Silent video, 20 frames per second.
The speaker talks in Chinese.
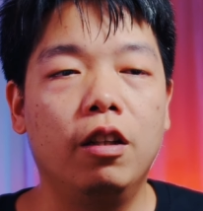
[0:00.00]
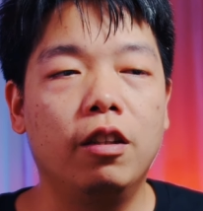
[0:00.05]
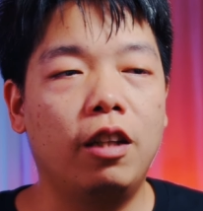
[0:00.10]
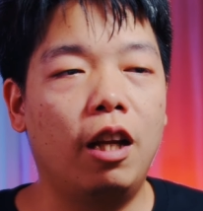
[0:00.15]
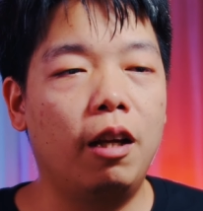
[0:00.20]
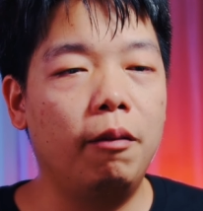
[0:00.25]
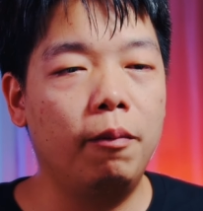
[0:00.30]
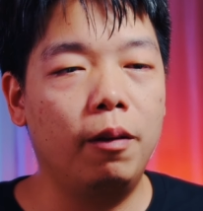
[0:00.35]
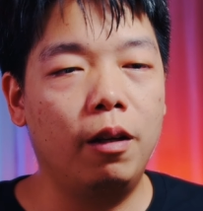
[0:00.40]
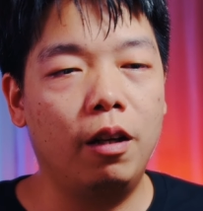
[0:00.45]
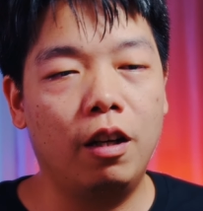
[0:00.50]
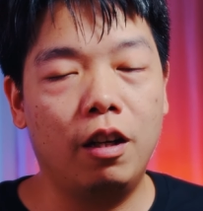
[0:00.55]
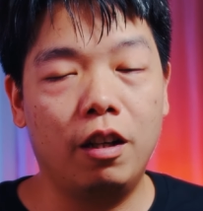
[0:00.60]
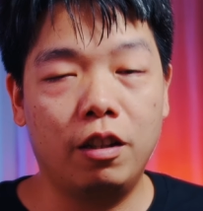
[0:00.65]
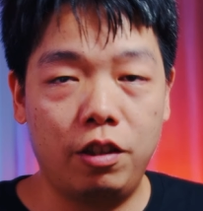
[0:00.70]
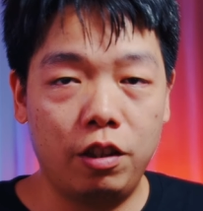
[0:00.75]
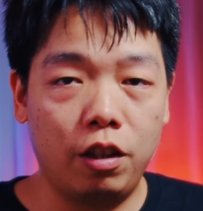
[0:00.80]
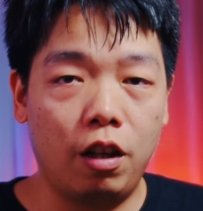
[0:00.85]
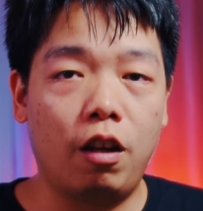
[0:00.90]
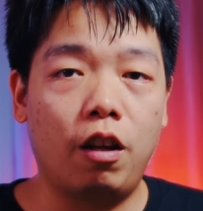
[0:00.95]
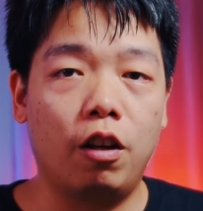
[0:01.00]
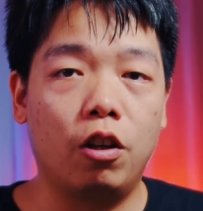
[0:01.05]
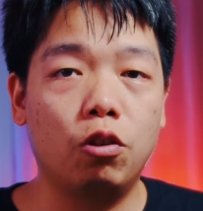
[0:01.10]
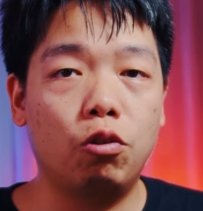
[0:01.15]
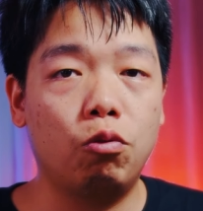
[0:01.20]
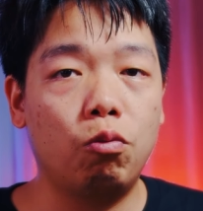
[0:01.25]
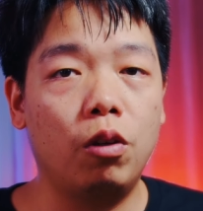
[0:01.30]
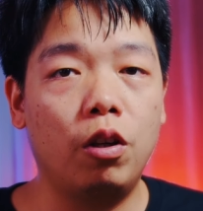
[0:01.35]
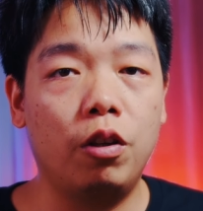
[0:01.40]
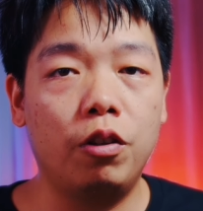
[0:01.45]
那么这个可能
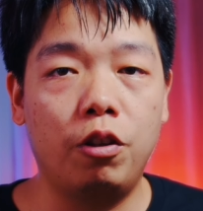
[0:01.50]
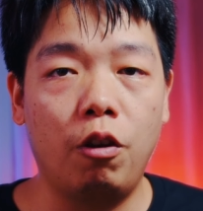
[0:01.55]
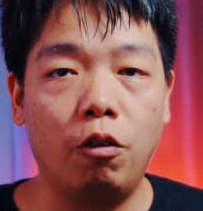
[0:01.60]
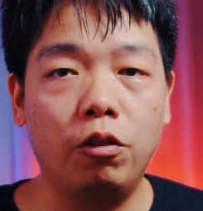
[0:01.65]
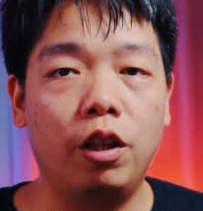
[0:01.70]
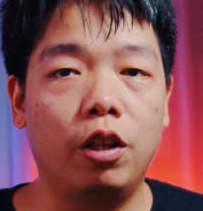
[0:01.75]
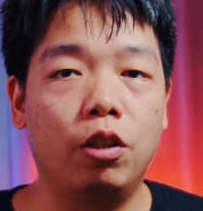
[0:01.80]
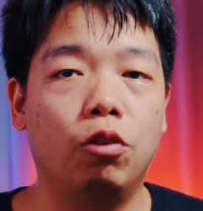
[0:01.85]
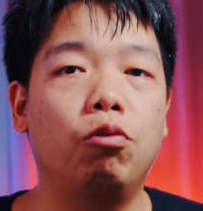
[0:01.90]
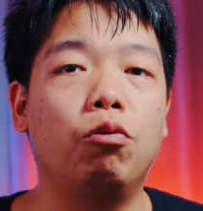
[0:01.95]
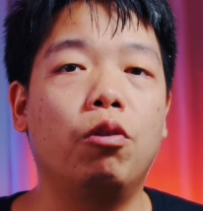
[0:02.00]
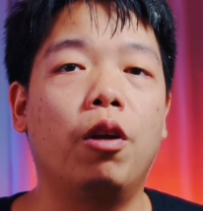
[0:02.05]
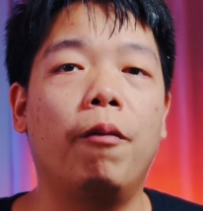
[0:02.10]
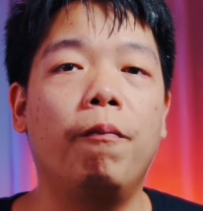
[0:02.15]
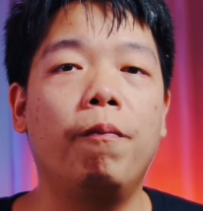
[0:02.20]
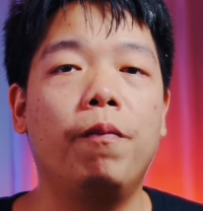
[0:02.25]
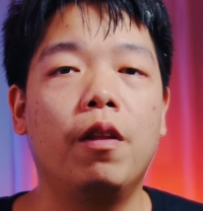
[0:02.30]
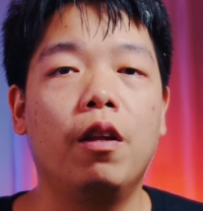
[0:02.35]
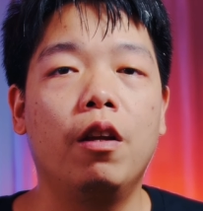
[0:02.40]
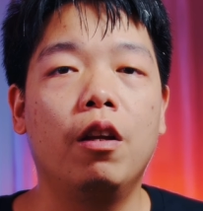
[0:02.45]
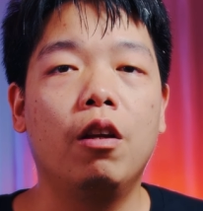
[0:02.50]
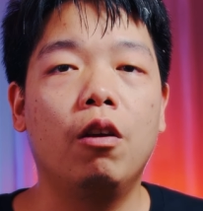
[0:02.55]
说的有点悬，